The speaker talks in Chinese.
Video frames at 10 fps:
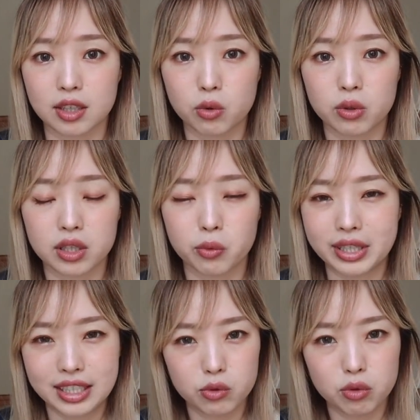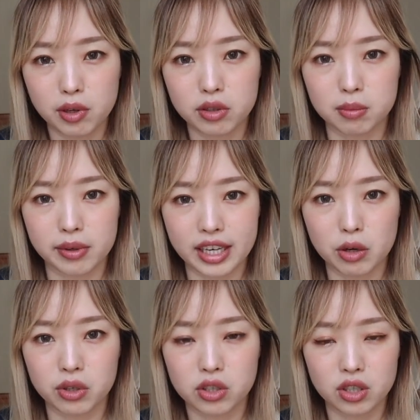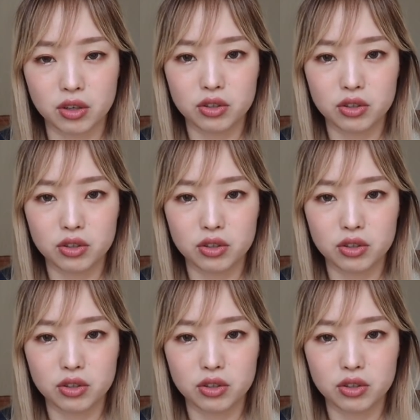的过程，我几乎没有什么捏我的手，